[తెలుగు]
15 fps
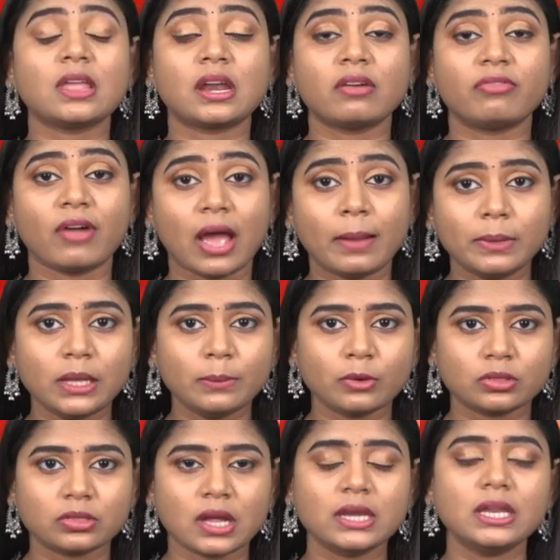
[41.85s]
తన ఫ్యామిలీ
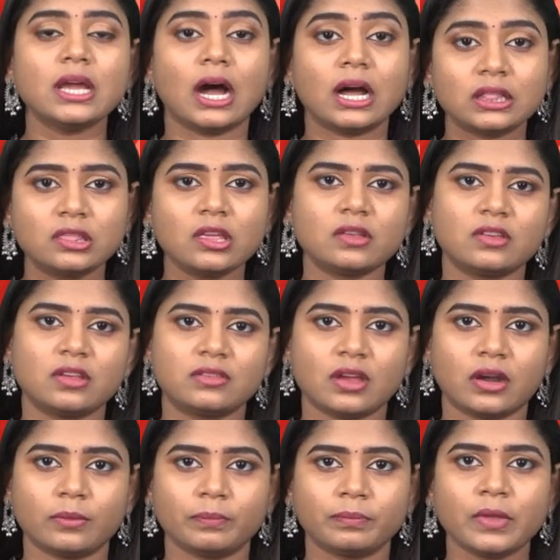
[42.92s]
మొత్తాన్ని హత్య
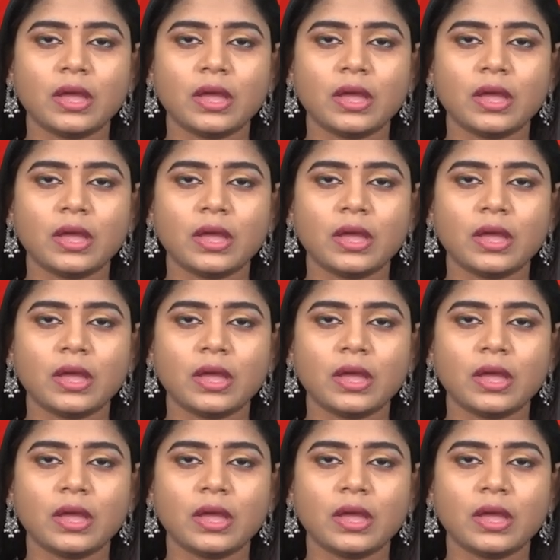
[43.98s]
చేశాడు